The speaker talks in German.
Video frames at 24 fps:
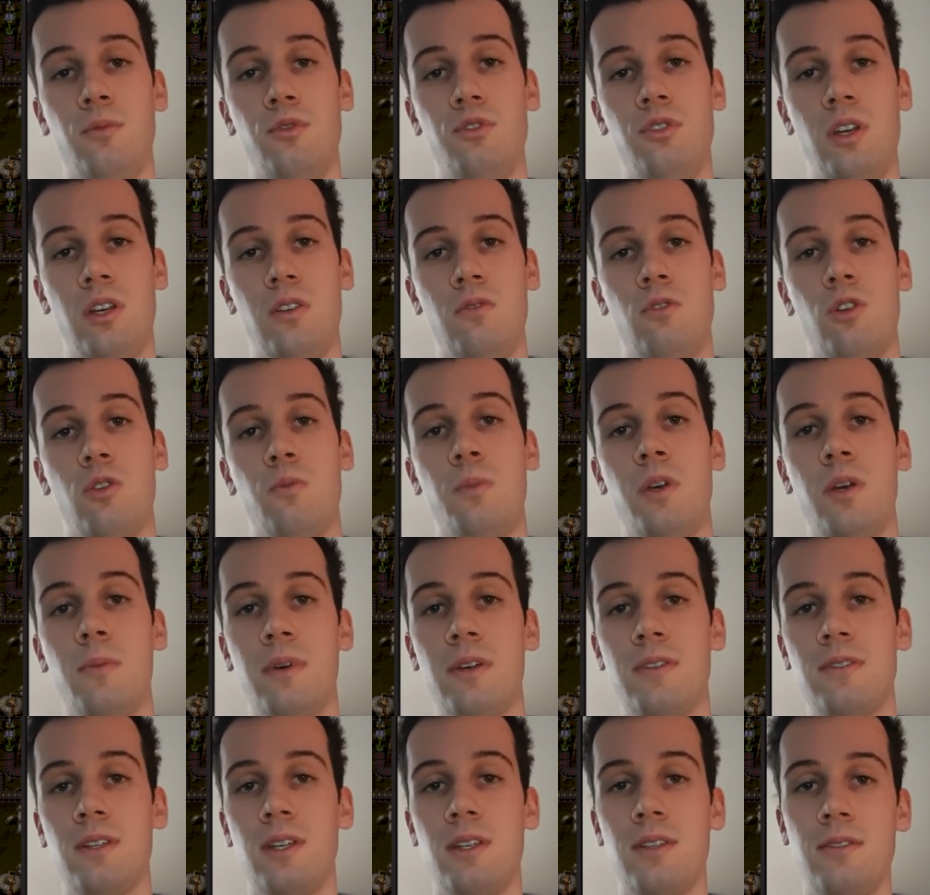am Standort
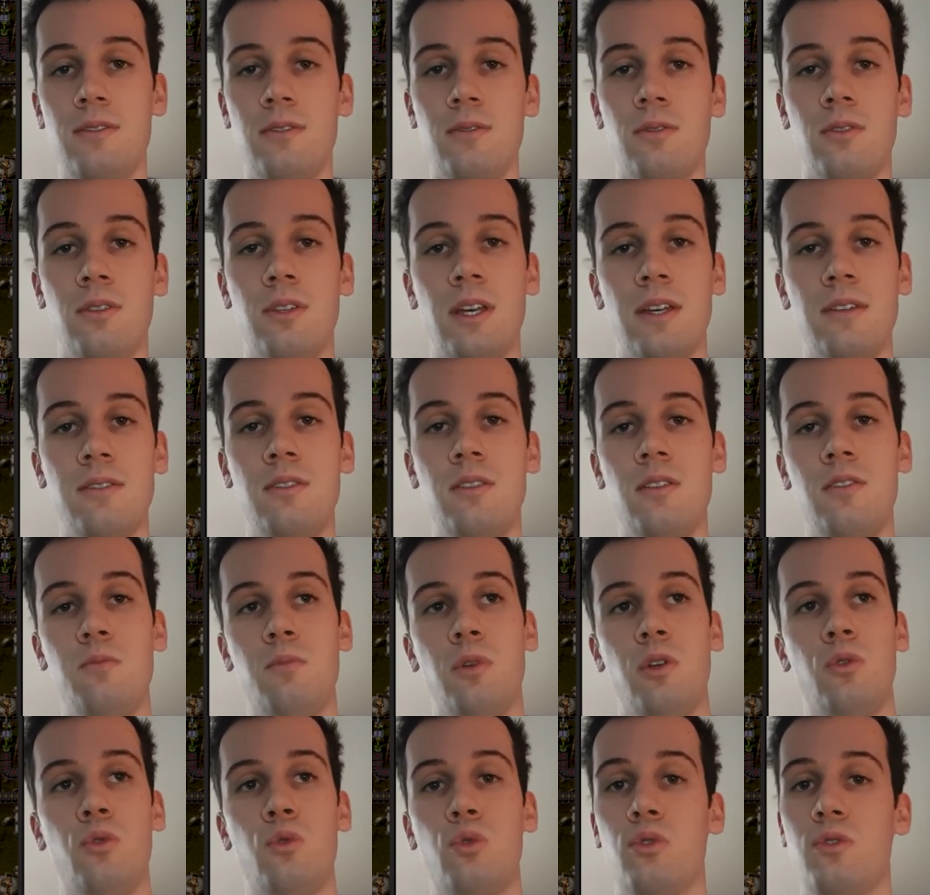Pirmasens und das hier ist
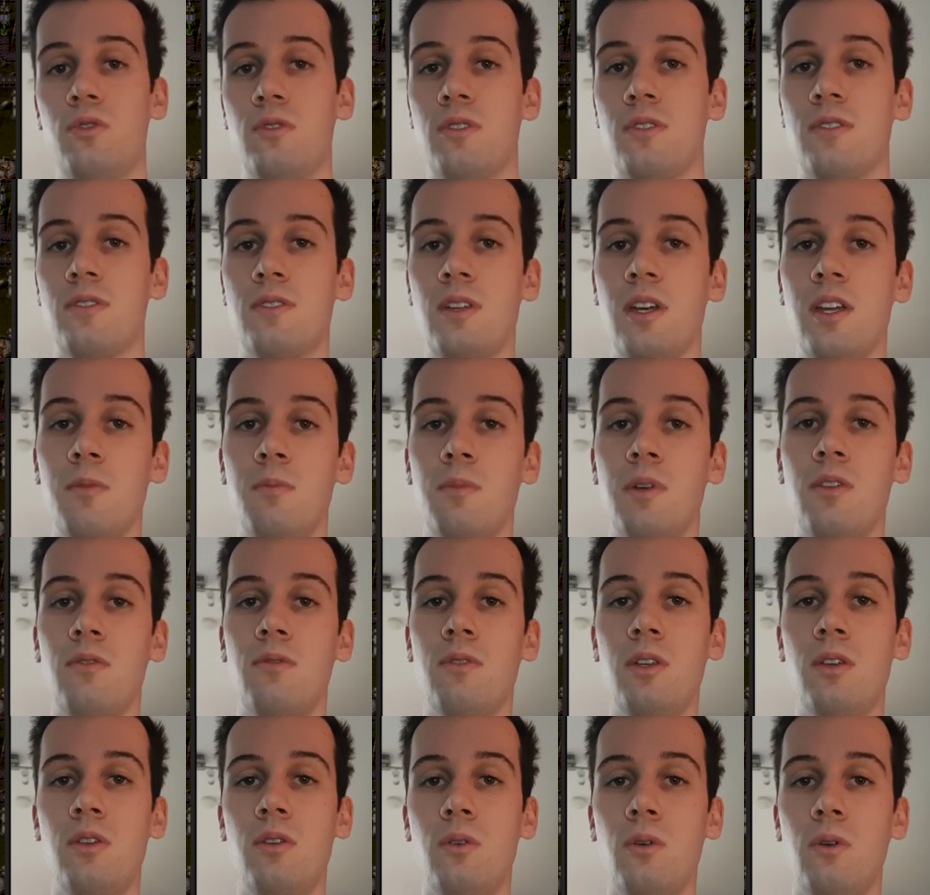mein kurzes
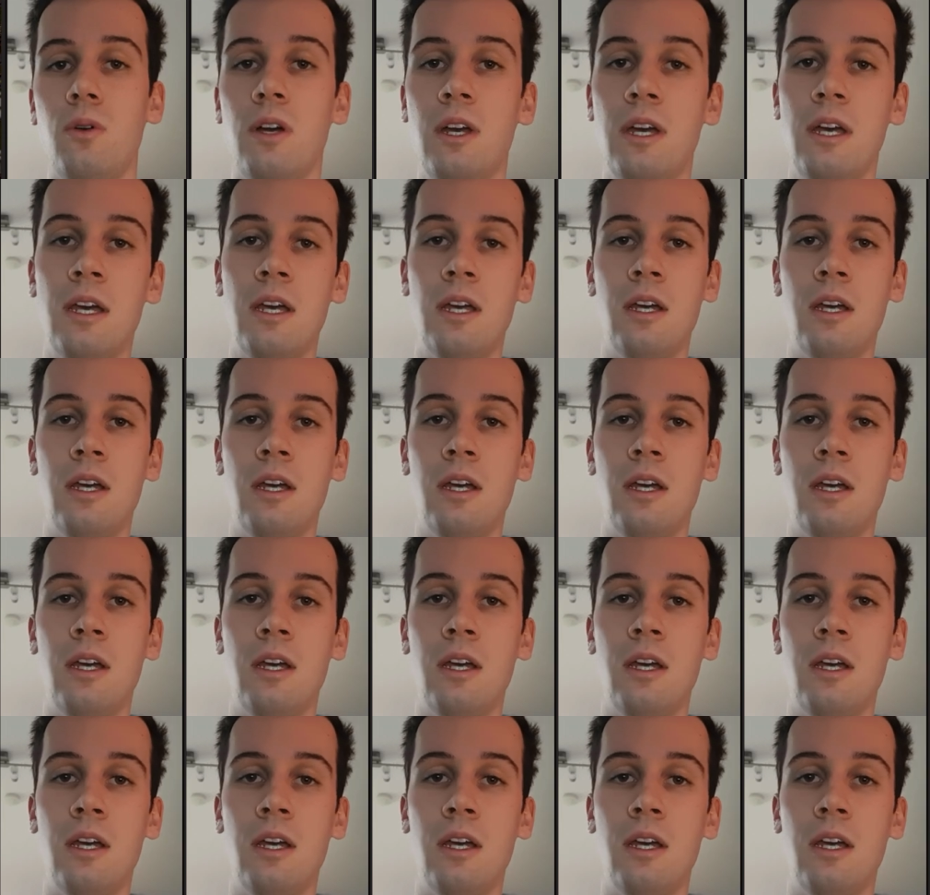Statement-Video